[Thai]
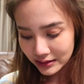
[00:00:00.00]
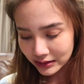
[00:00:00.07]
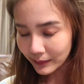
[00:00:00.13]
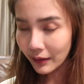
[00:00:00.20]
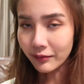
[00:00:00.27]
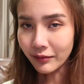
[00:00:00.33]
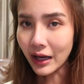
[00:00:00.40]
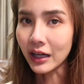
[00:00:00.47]
สำ
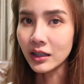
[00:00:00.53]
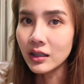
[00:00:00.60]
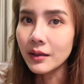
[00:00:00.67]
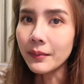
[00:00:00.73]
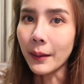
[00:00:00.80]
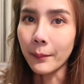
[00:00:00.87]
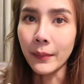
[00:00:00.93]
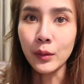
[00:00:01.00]
หรับฟ้าคื
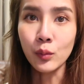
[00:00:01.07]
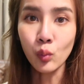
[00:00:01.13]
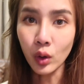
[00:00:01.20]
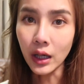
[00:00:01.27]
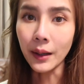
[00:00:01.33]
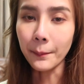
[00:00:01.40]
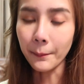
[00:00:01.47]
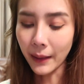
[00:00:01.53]
อแบบมัน
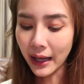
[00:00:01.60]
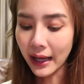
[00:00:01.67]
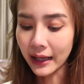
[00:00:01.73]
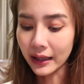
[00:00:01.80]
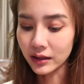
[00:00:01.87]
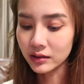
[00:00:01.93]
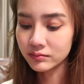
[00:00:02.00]
เวิร์กมาก